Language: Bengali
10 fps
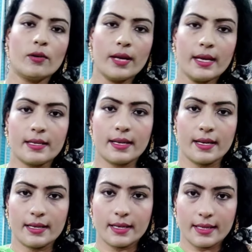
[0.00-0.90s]
অনেক
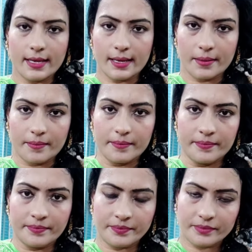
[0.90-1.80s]
ট্রেন্ডি দেখেন
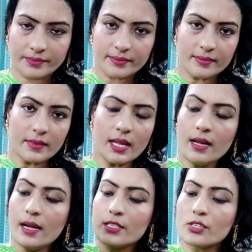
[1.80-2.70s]

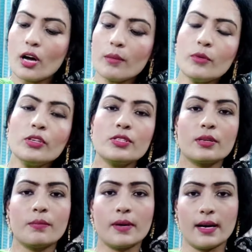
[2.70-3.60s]
সো অলমোস্ট
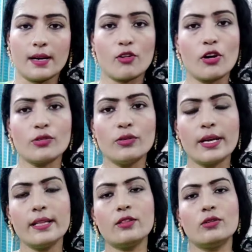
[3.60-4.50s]
কটন
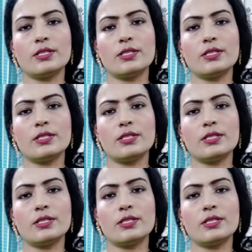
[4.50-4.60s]
কিন্তু